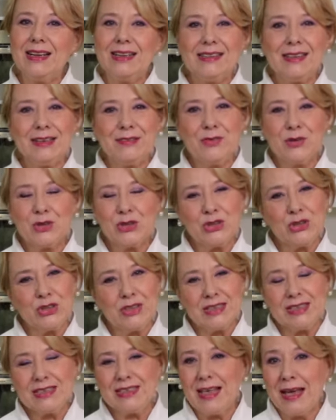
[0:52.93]
del vostro
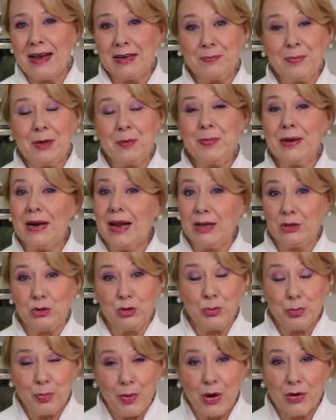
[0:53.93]
dessert preparato
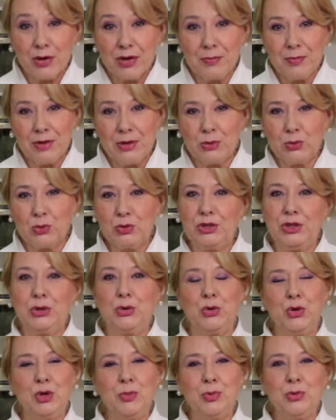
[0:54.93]
in pochi minuti
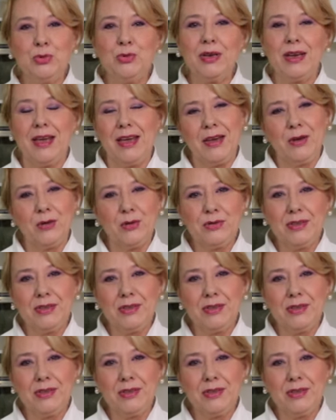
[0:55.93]
con i plum cake